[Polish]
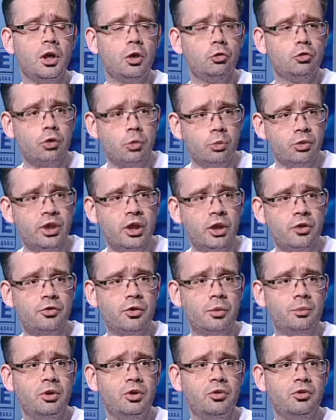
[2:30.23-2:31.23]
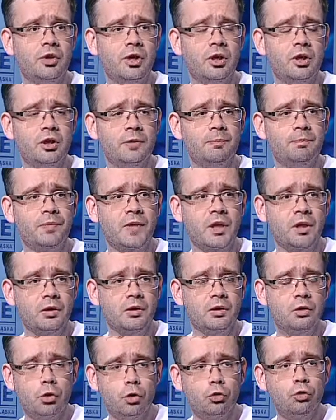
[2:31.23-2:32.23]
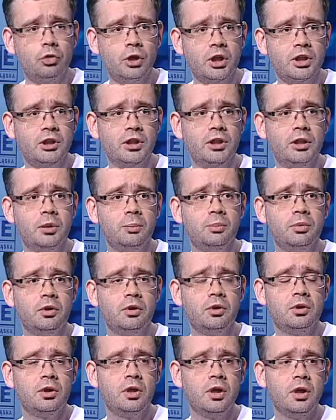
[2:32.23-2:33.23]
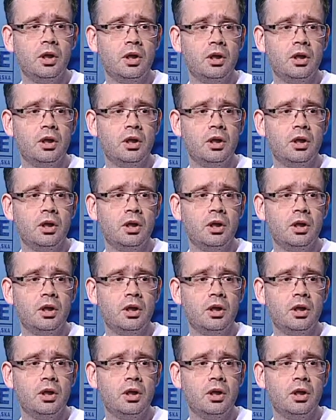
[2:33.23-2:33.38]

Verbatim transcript: że komunikacja miejska e, chodzi jak najlepiej,